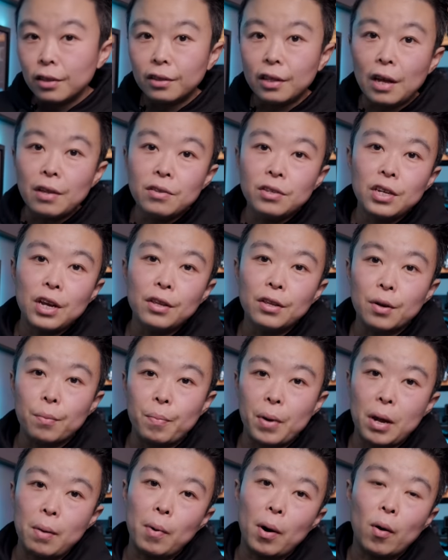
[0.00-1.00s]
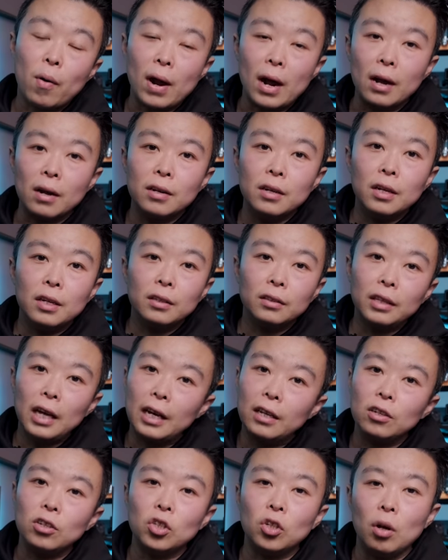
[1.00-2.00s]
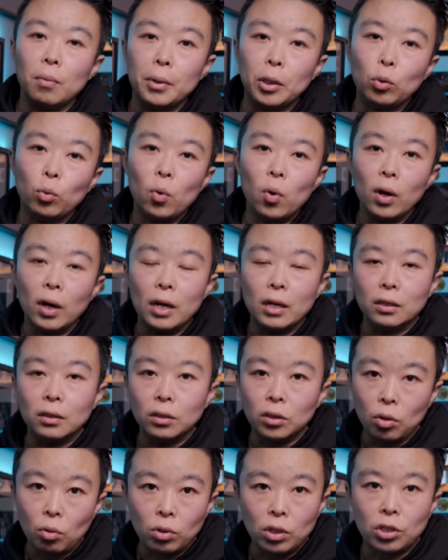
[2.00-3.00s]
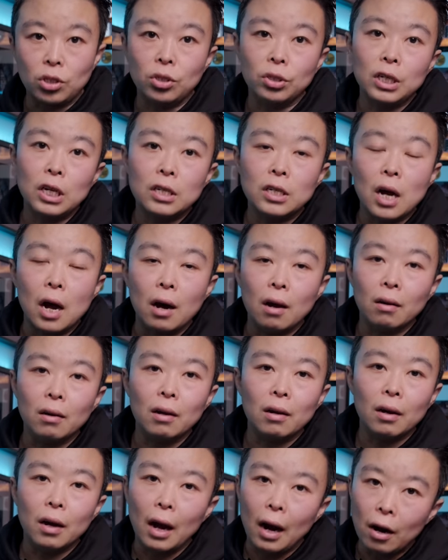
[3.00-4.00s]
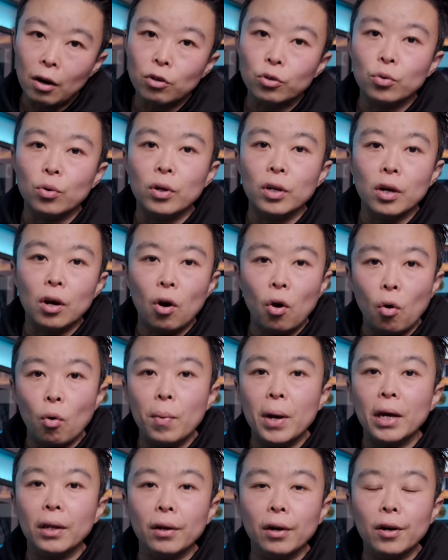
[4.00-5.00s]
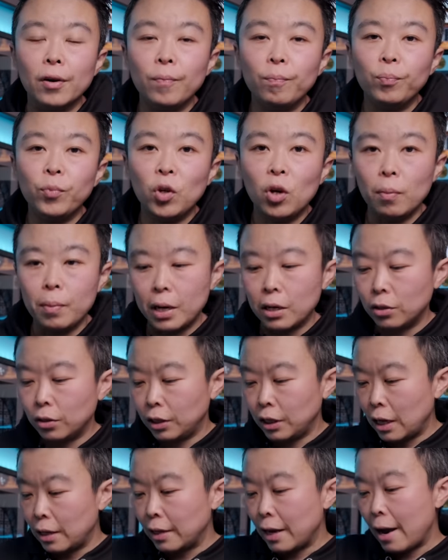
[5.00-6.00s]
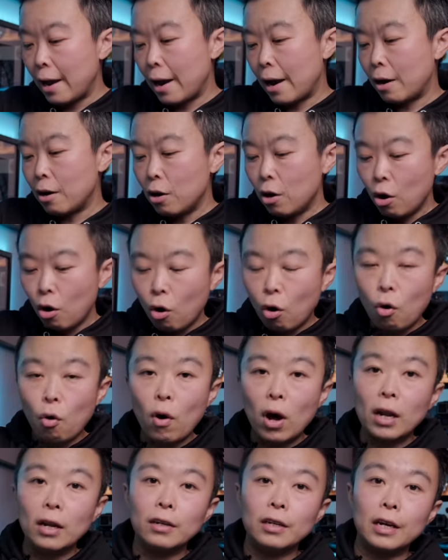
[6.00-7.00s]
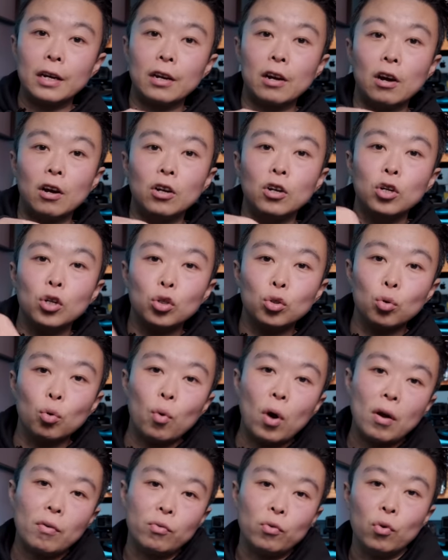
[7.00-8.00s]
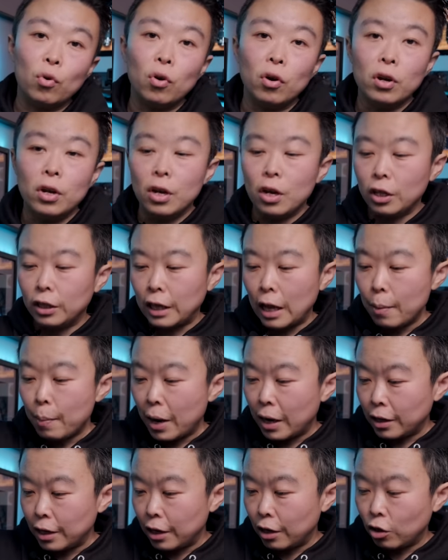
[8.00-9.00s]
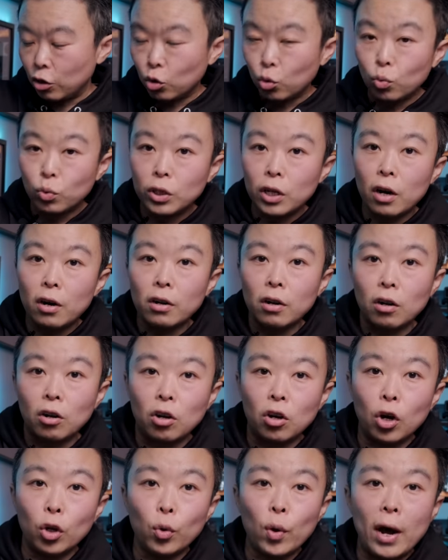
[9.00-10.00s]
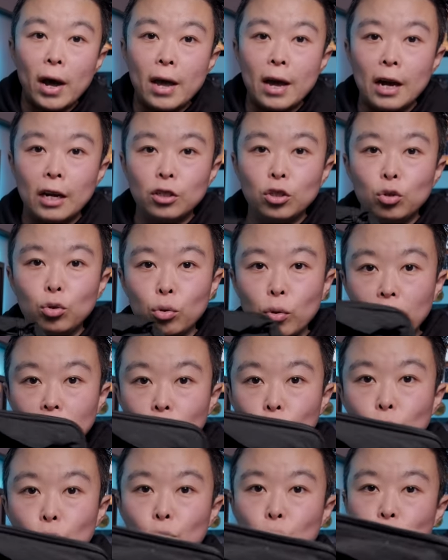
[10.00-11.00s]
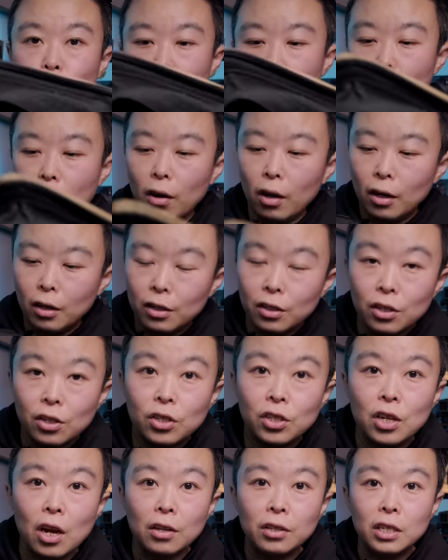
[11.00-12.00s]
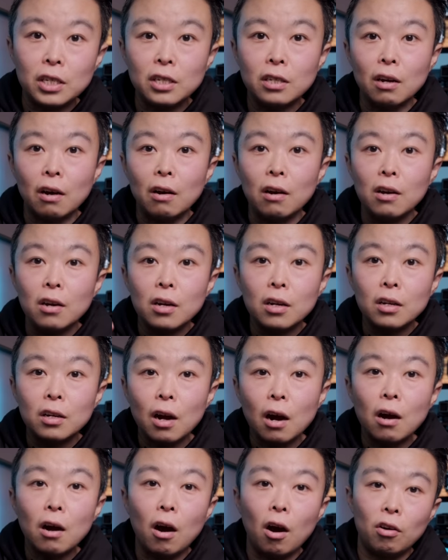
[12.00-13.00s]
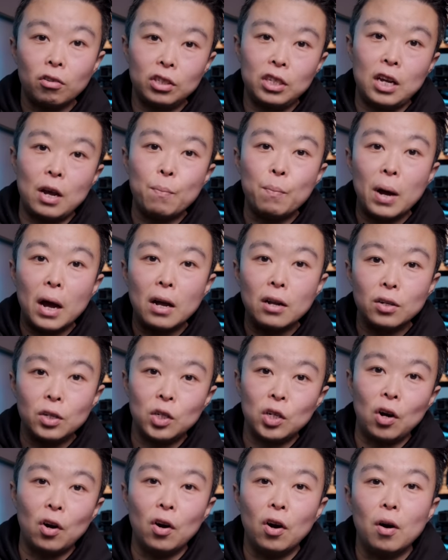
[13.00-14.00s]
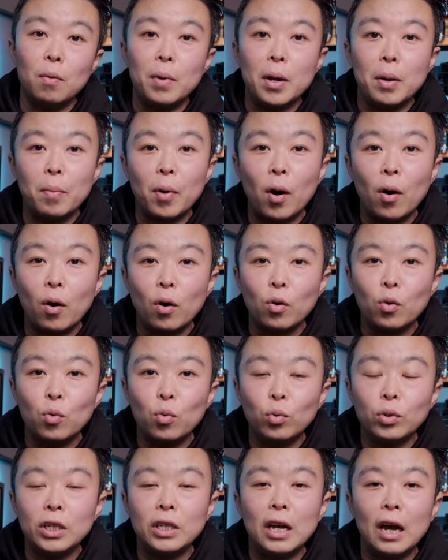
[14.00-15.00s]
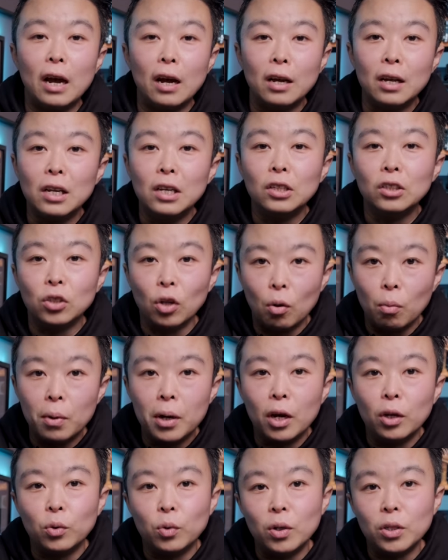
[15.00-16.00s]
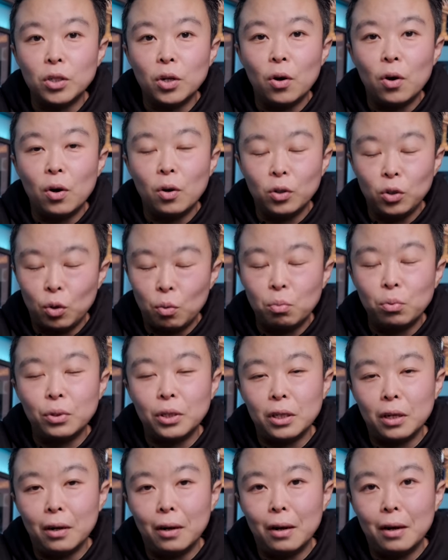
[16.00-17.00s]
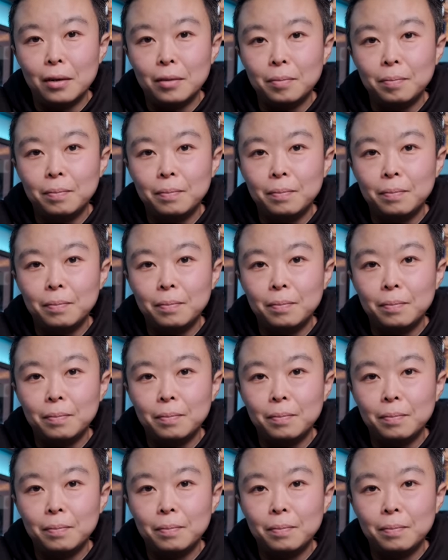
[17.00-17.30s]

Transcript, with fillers: 单肩的背包啊，带的设备多了，走的时间长了，还是觉得后背疼。特别是现在啊，换了这个中画幅，得把这个中间的隔断啊全都去掉了，相机呢刚好填满整个背包，估计啊走不了多久就不行了。